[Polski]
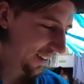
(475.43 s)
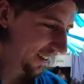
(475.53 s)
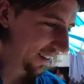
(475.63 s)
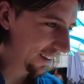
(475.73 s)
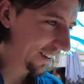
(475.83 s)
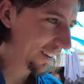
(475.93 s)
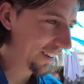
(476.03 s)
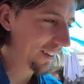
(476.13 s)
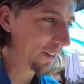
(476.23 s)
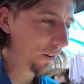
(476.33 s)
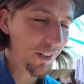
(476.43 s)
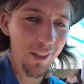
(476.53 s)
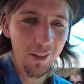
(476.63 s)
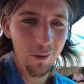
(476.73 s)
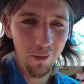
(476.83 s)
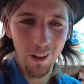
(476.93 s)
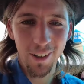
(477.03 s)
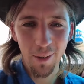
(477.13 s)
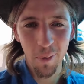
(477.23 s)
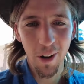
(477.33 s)
I, i właśnie się
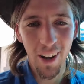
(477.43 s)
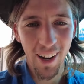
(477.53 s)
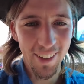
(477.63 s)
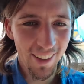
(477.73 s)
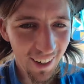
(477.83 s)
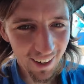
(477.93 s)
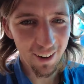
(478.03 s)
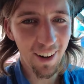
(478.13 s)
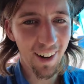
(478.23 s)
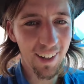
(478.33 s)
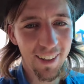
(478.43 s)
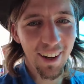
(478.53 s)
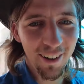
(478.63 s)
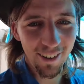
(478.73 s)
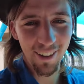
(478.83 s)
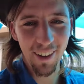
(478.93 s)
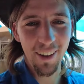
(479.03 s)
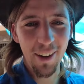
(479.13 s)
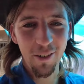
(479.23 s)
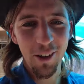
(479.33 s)
mówi tam ola kasera i ola casero na
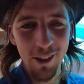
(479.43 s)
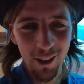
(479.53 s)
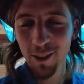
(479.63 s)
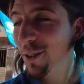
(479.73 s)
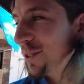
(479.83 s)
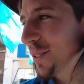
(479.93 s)
takie właśnie osoby,